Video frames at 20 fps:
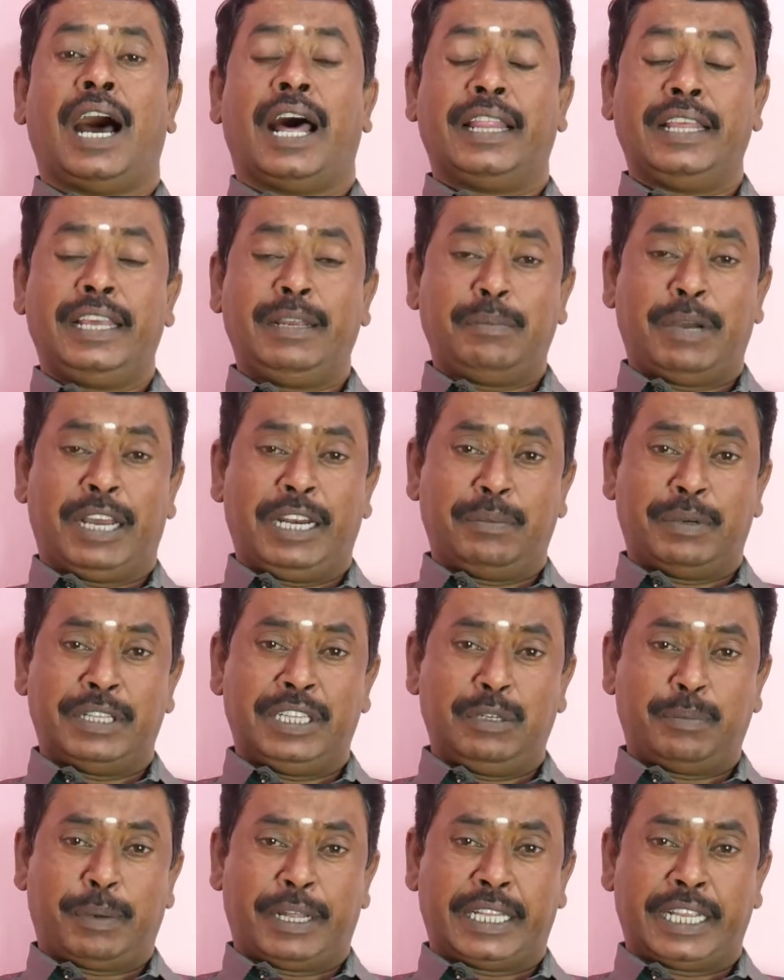அதே மாதிரி
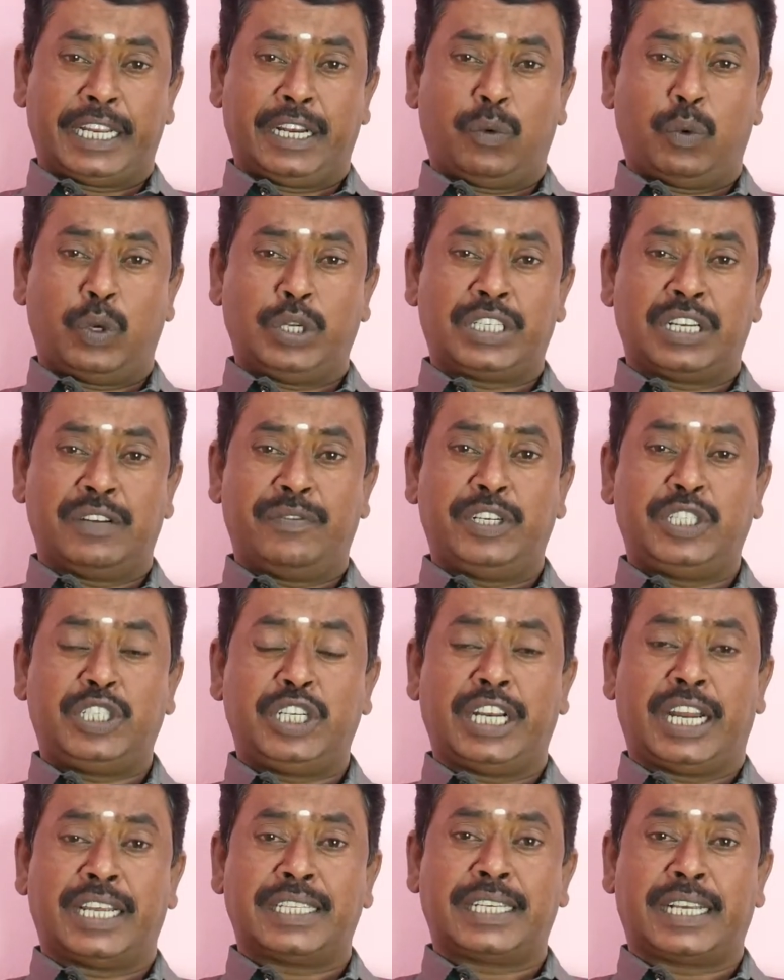வந்து பார்த்திங்கன்னா ஒரு சில
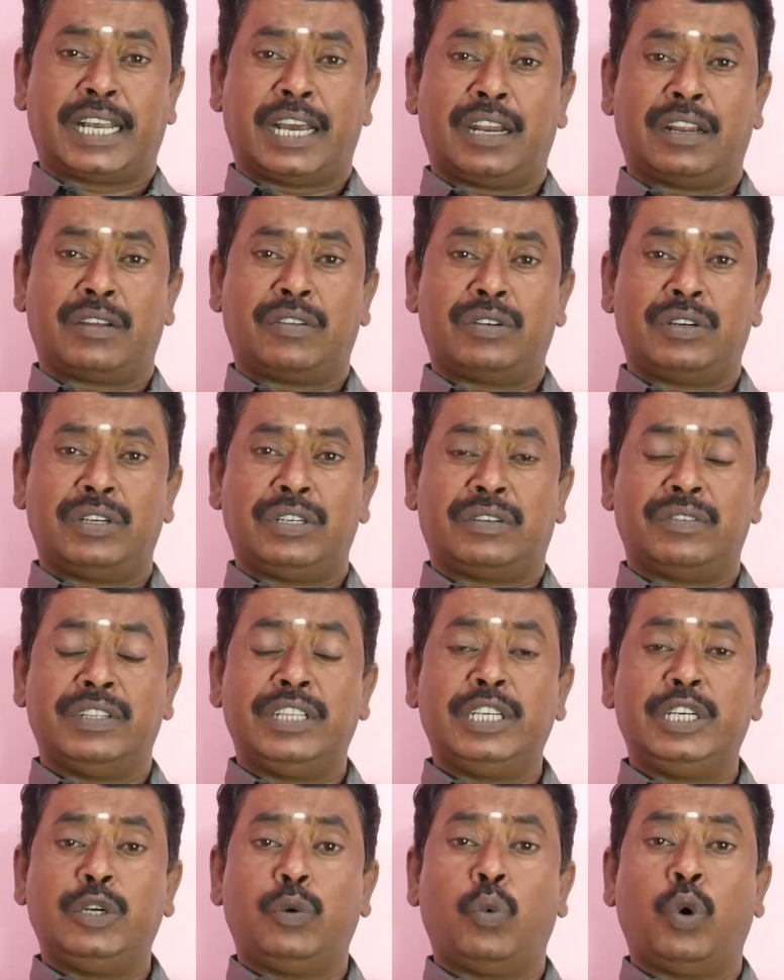விருச்சிக ராசிக்காரர்களுக்கு
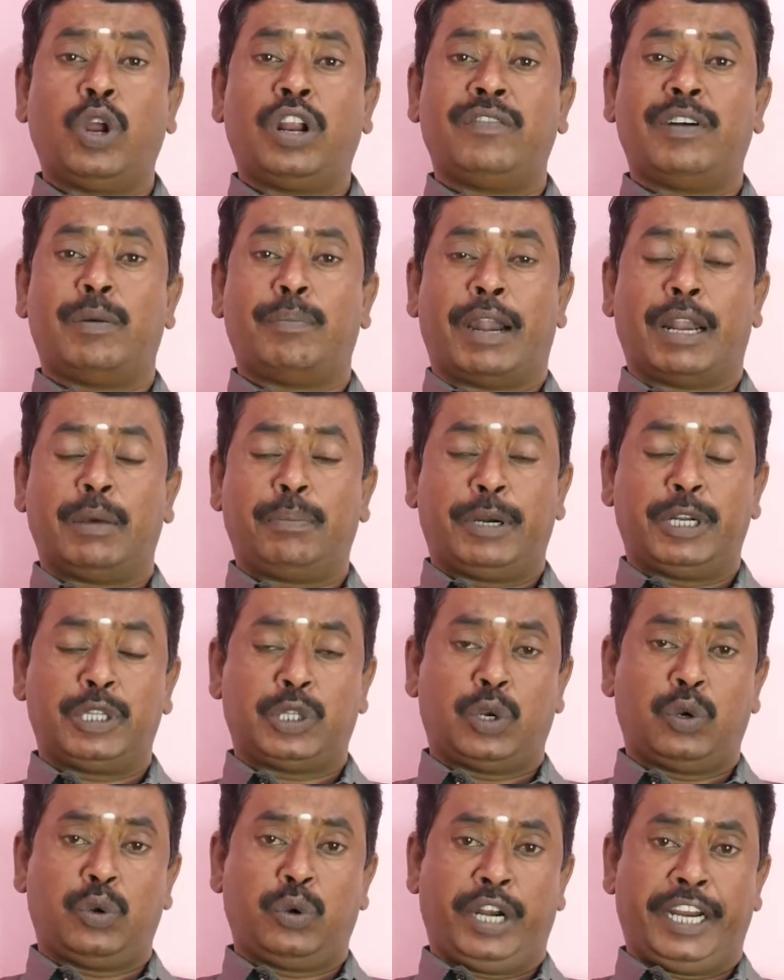வந்து உறவை
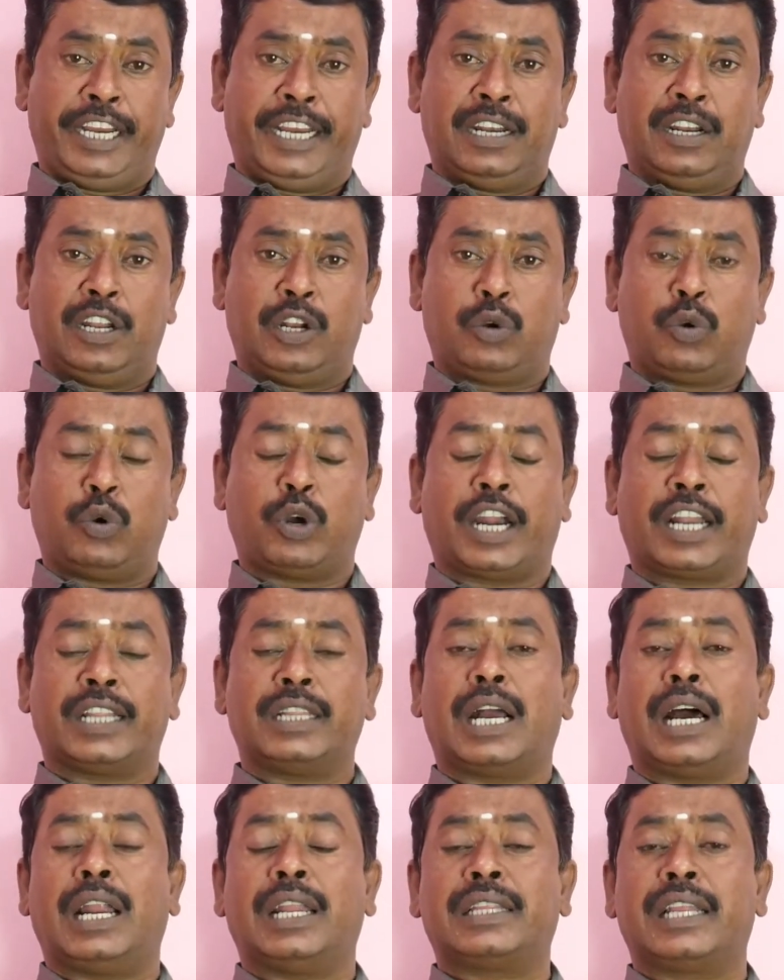பலப்படுத்தணுங்கிற எண்ணம் இருக்கும்
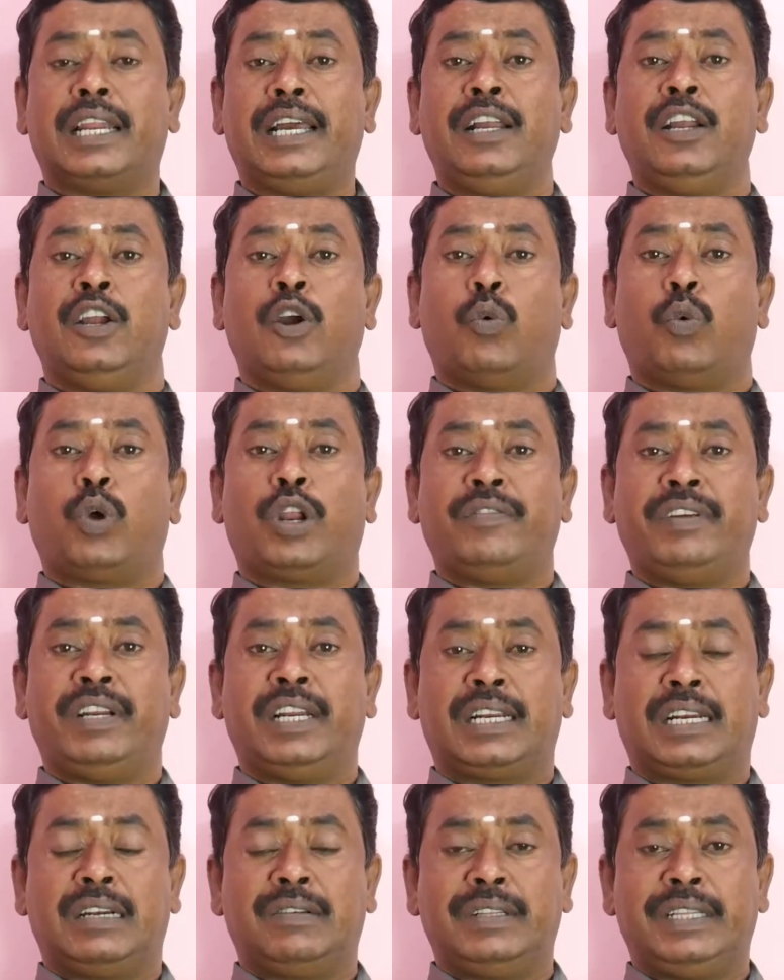கடந்த காலத்தில்
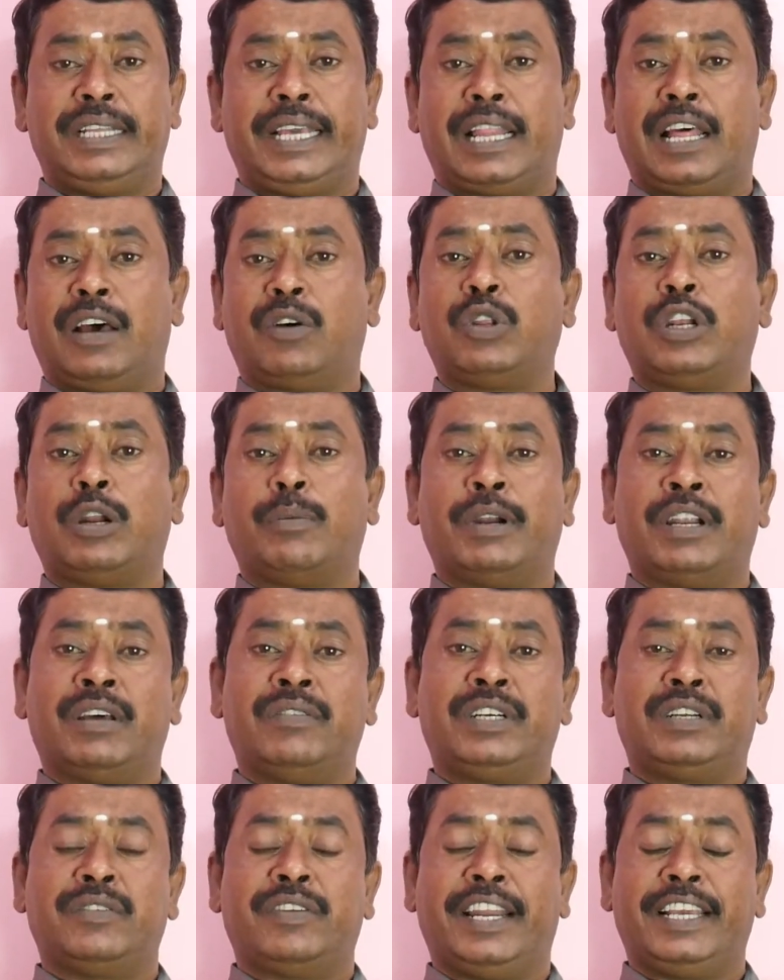உறவினர்கள் வந்து ஏதாவது நம்மளை
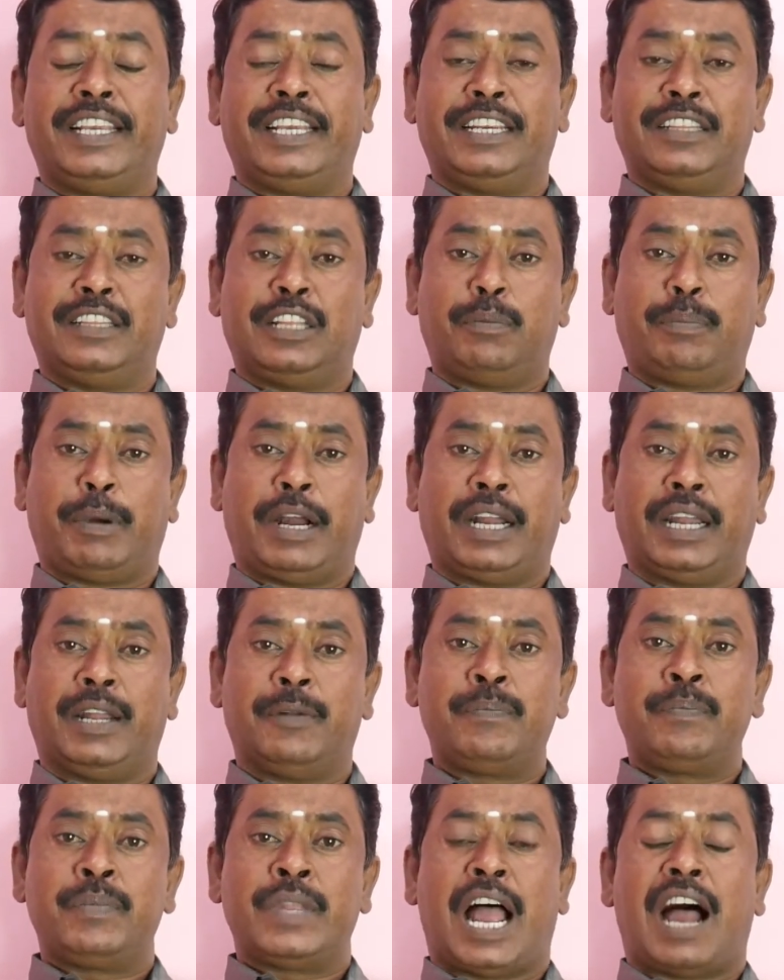விட்டு விலகி இருந்திருப்பாங்க
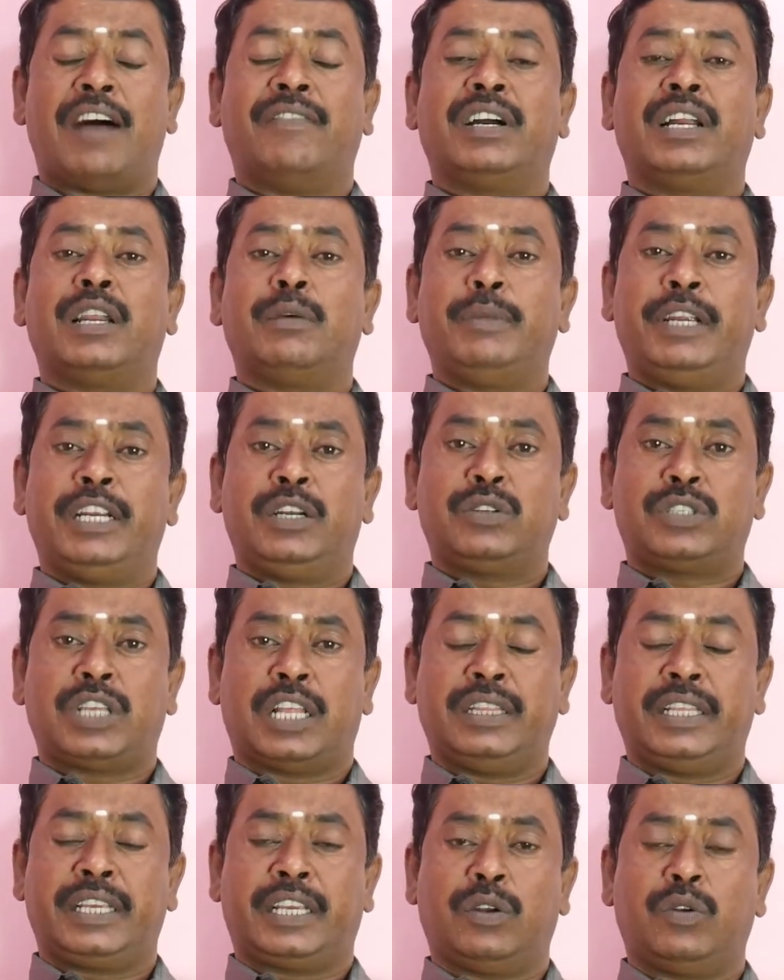அவங்கள மீண்டும்
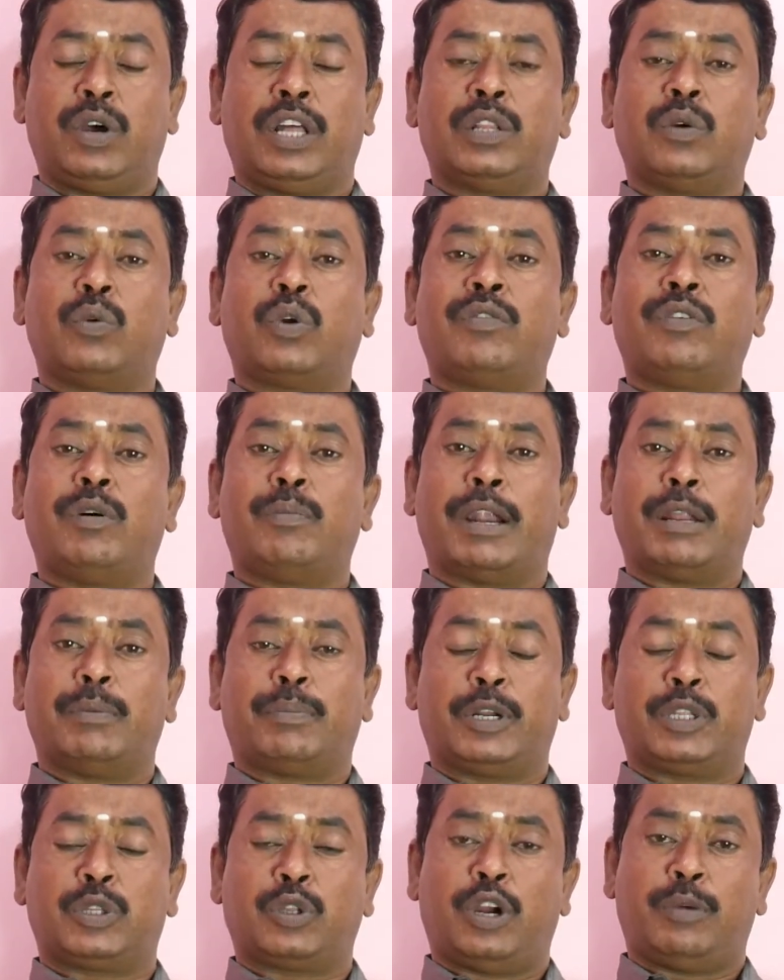சந்திக்கணும் அந்த உறவை
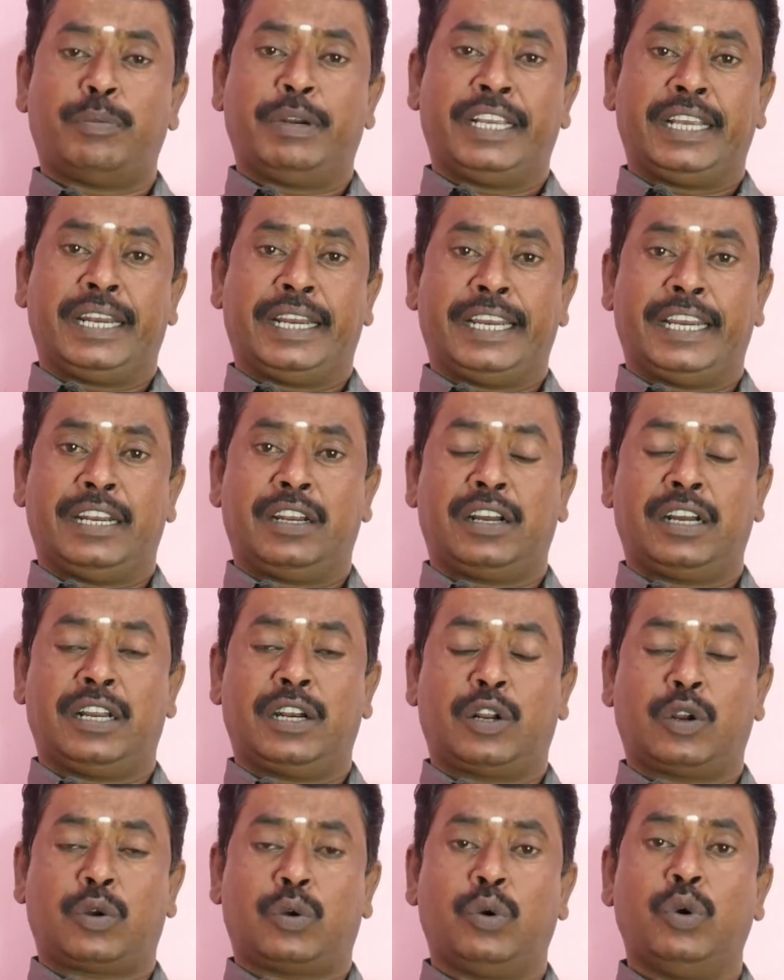பலப்படுத்தணும் அப்படிங்கிற
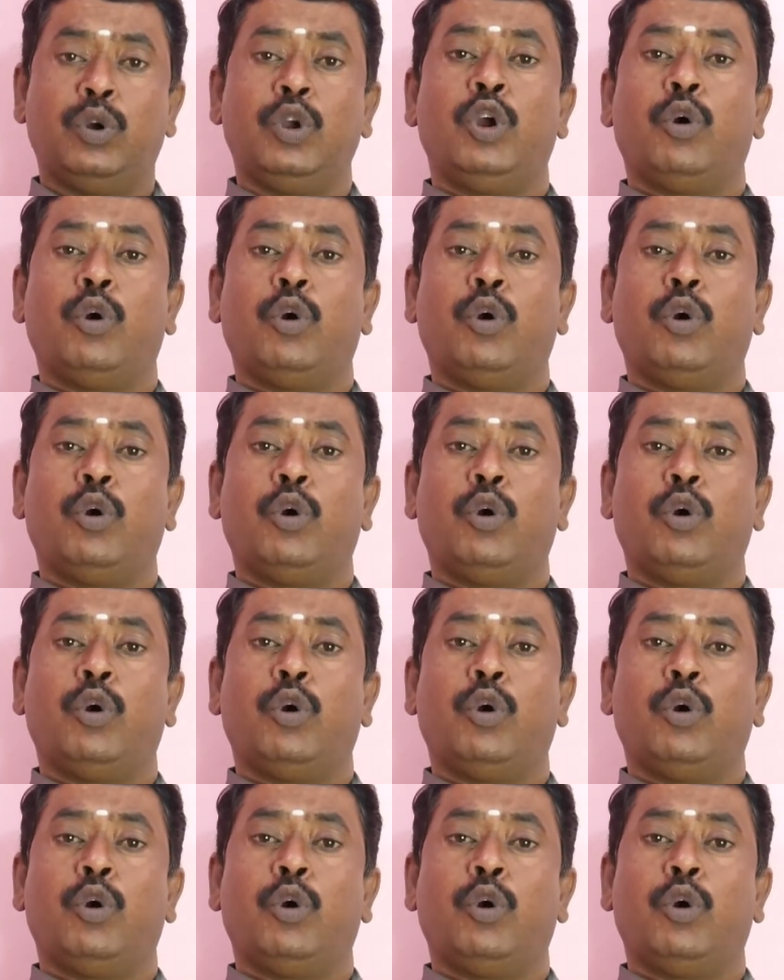எண்ணங்கள் இருக்கும்